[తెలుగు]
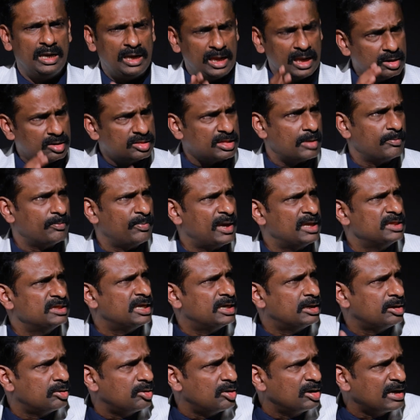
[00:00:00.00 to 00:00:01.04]
నేను
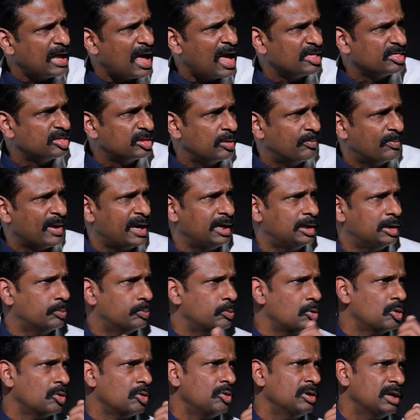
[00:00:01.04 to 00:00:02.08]
సంపాదించేటటువంటి ఆస్తి బయటకు
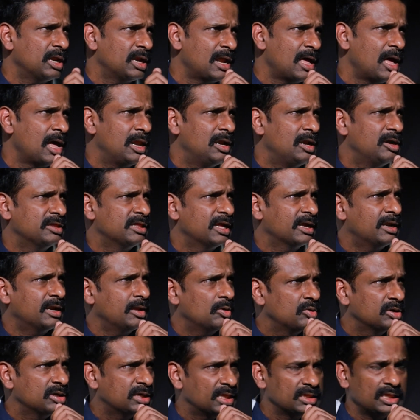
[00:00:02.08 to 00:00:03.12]
పోకుండా నా అల్లుడి దగ్గరే
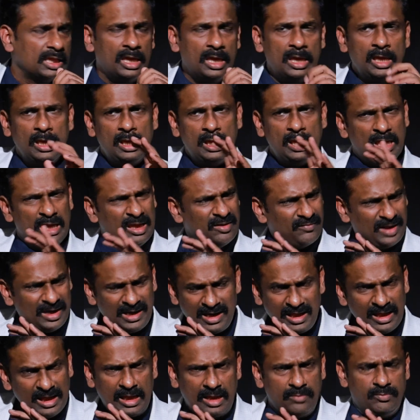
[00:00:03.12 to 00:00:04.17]
ఉంటుంది
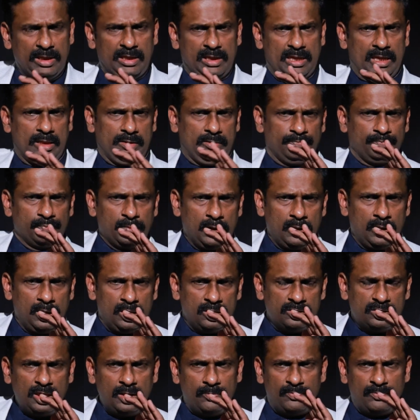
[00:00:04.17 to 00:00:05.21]
ఇవన్నీ ఏమీ కాదు సి